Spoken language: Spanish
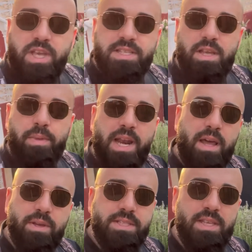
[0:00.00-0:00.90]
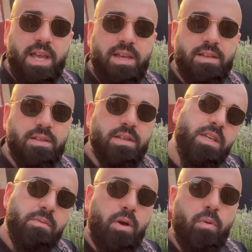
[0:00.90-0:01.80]
a destapar a la bestia
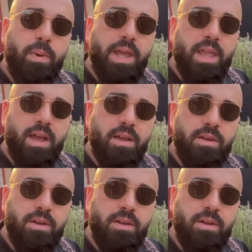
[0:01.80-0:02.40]
y vamos para allá.